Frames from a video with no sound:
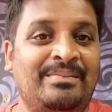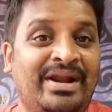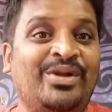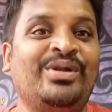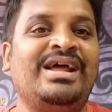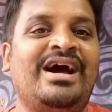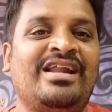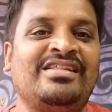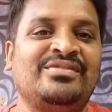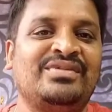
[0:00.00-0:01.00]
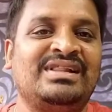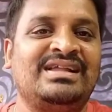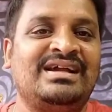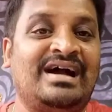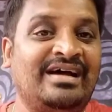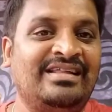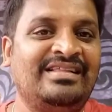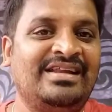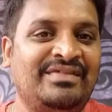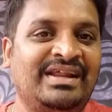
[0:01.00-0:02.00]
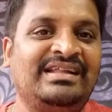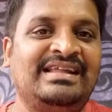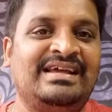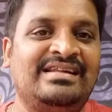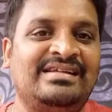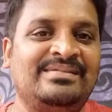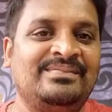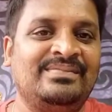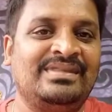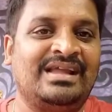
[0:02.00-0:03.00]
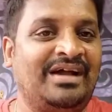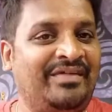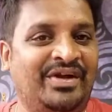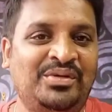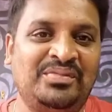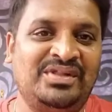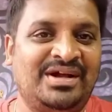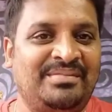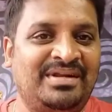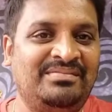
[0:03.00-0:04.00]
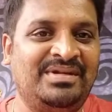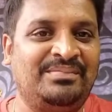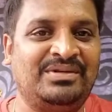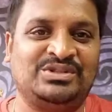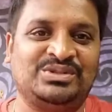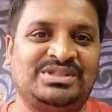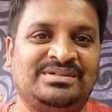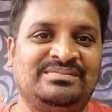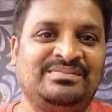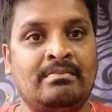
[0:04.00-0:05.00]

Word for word: మనలోనే ఆనందం ఉంది ఆనందాన్ని వెలికి తీయాలి అవేంటో ముందుగా మనం ఇప్పుడు చూద్దాం